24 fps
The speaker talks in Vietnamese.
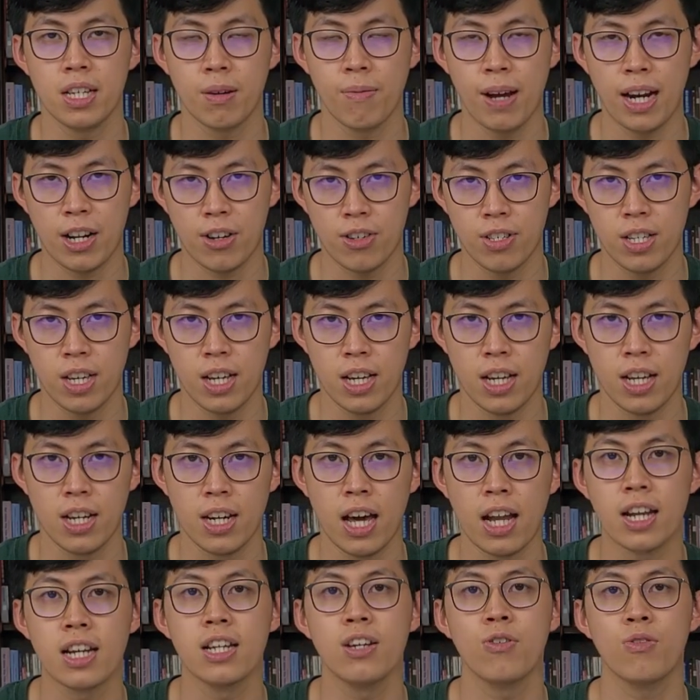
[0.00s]
thì bạn có thể
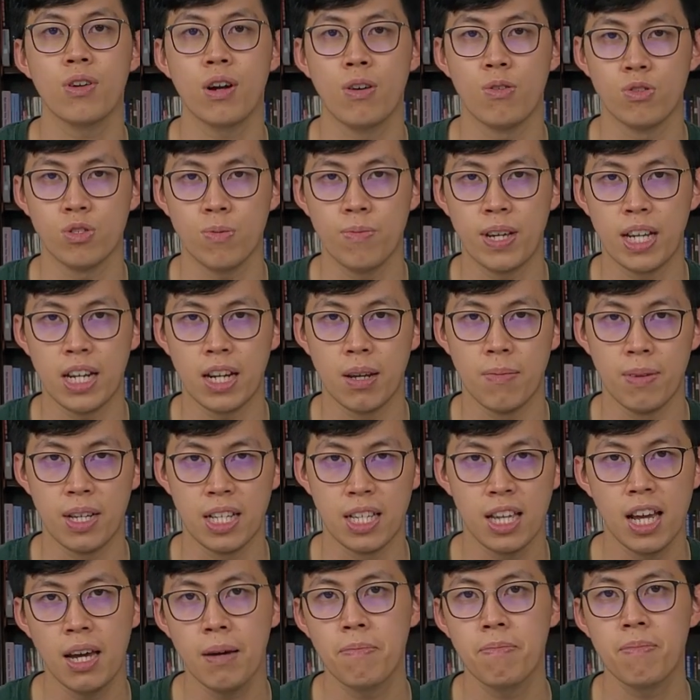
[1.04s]
đặt yêu cầu cho mình để mình
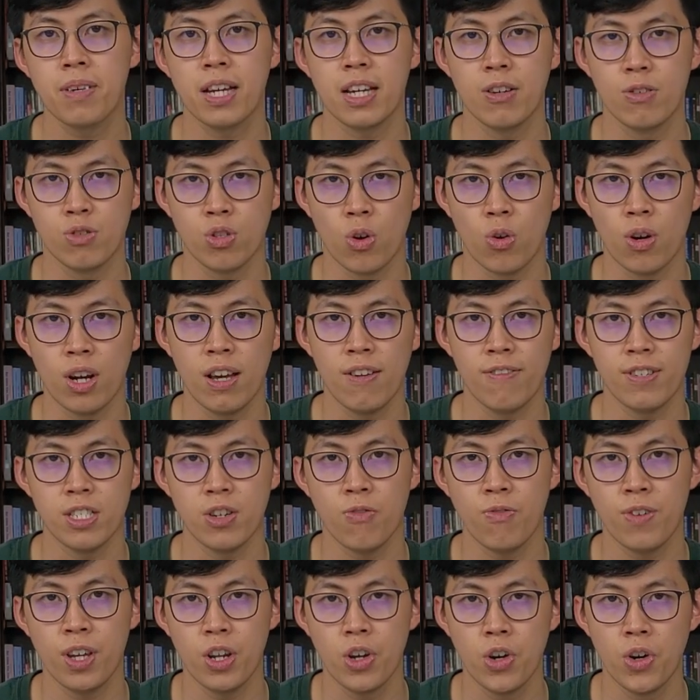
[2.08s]
thêm cái yếu tố này vào
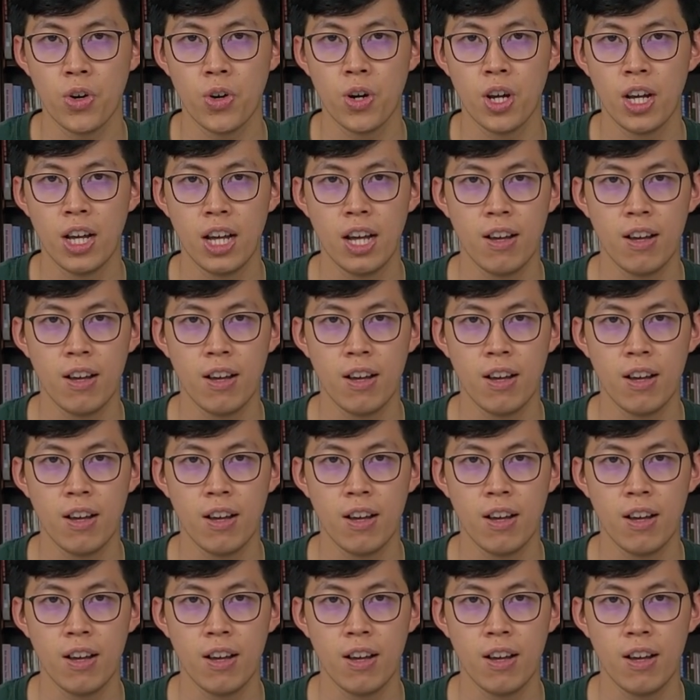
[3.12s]
trong video.